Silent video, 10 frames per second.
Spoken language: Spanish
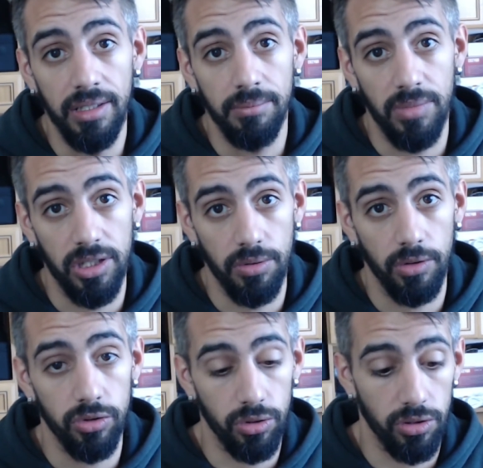va sobre
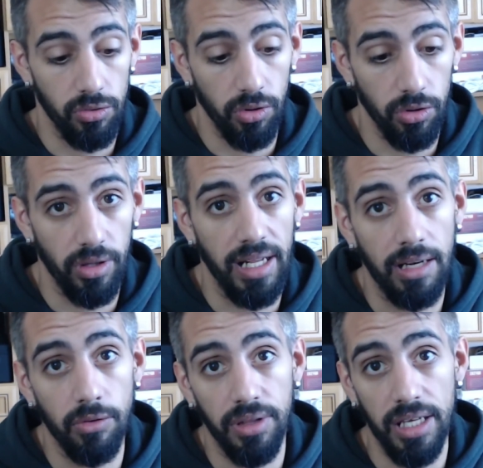gustos. Luego lo de
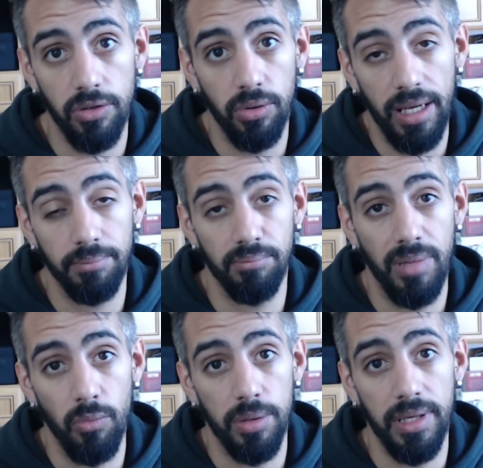la luz de ayuda
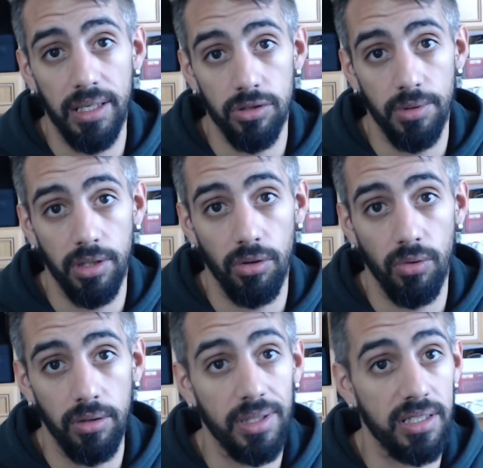va muy bien, sobre
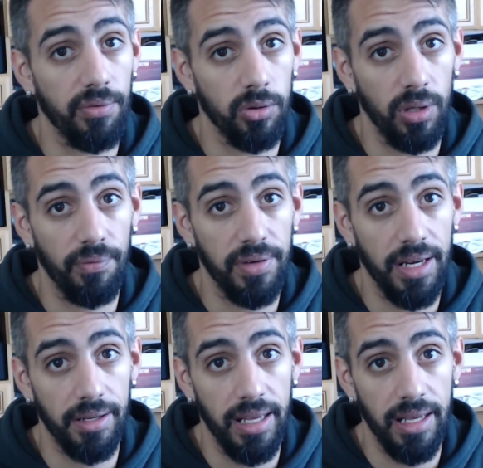cuando vas a
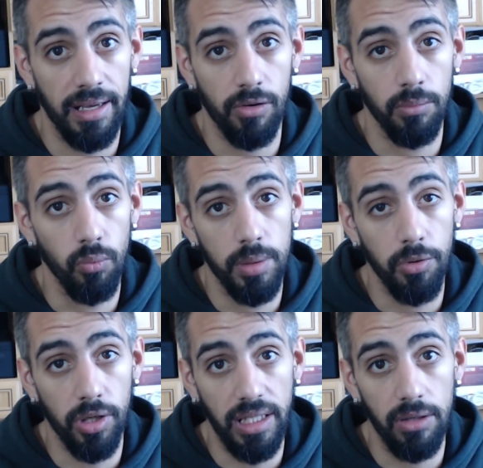fotografiar eh, con muy
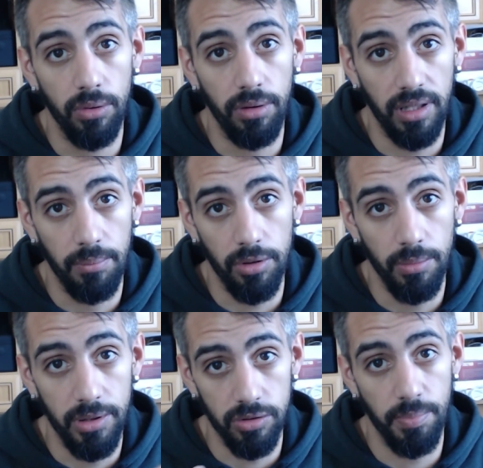poquita luz, que por
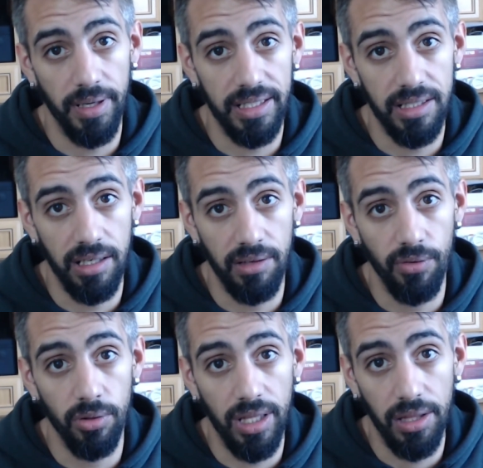lo menos pegue ese
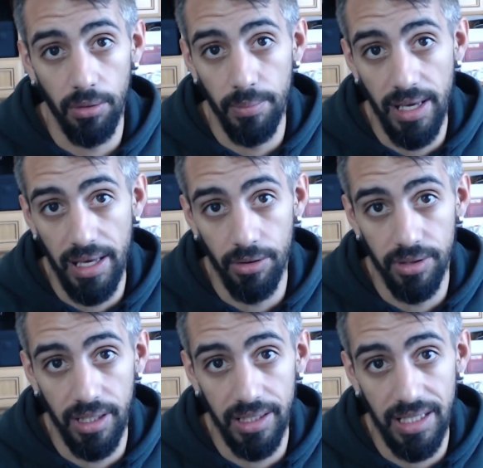fogonazo, vea
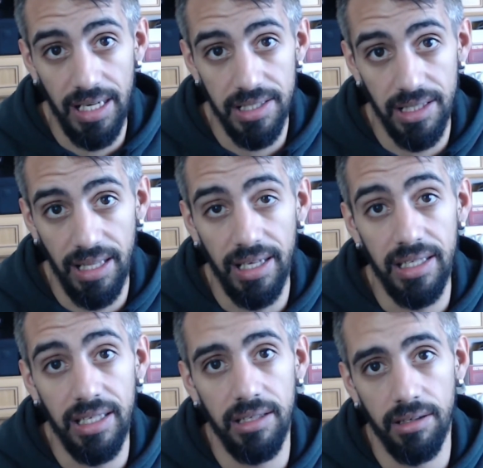dónde está la escena
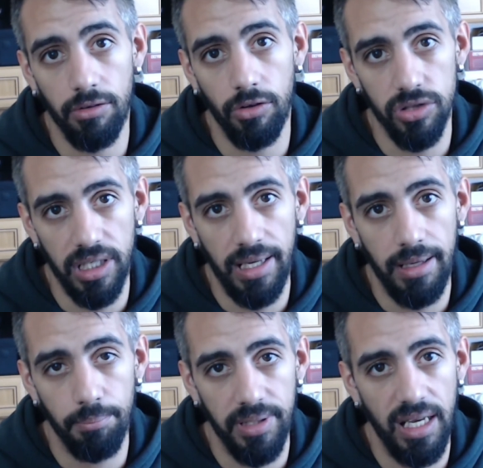y
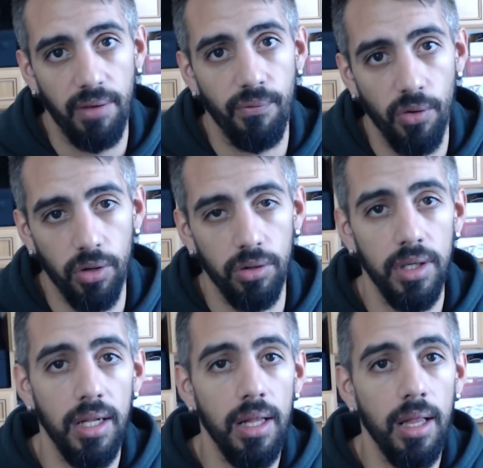consiga pillar foco.
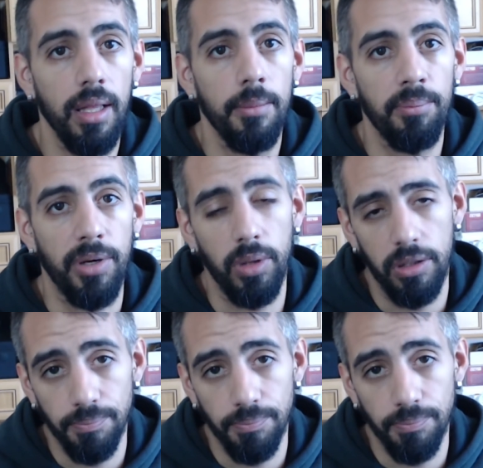Pero bueno,